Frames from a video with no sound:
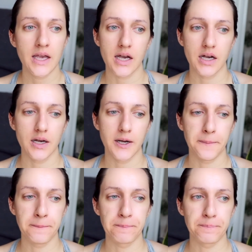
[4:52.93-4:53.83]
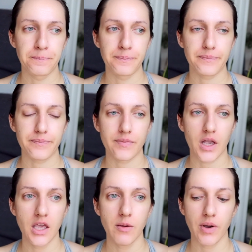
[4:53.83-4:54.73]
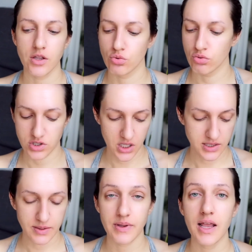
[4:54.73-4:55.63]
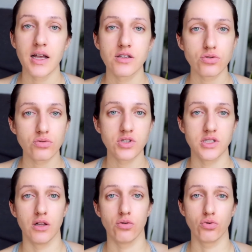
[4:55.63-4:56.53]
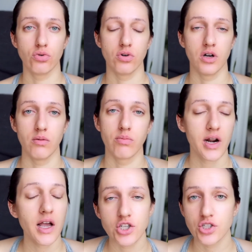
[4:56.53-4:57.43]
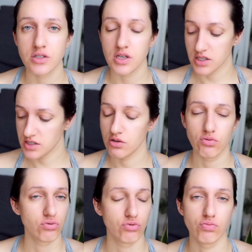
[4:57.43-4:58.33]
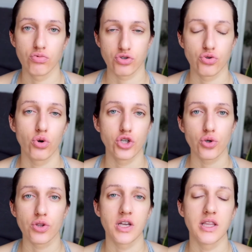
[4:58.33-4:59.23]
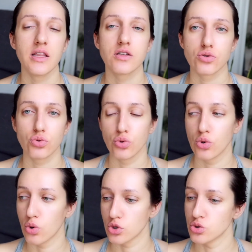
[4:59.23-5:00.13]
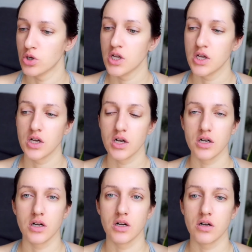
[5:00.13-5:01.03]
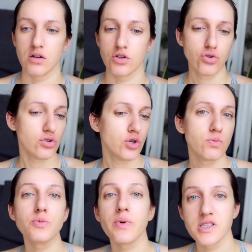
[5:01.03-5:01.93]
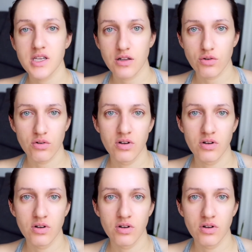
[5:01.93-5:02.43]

эм, и пойду делать эпиляцию, сделаю э, брашинг, я делаю сухой щеткой, да, на сухую кожу, а, еще чем-нибудь поделаю,